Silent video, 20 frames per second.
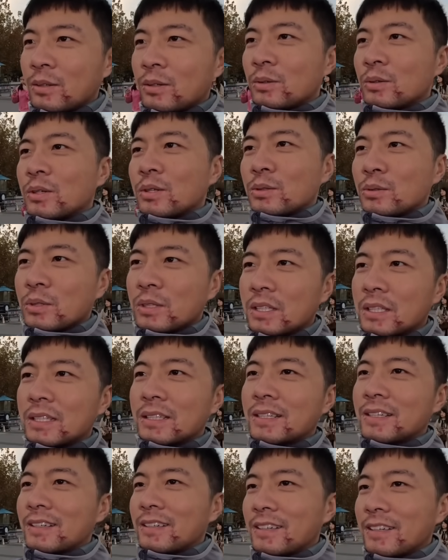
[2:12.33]
我做的这
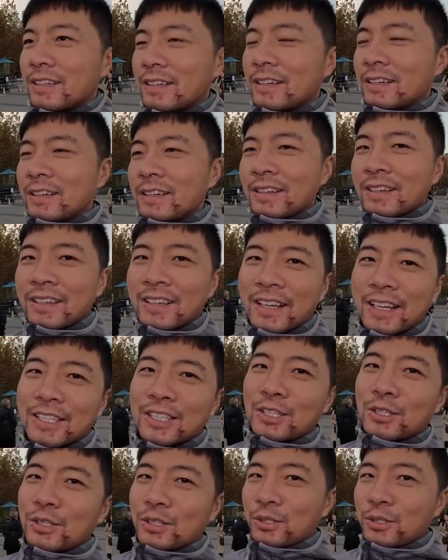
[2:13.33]
个开始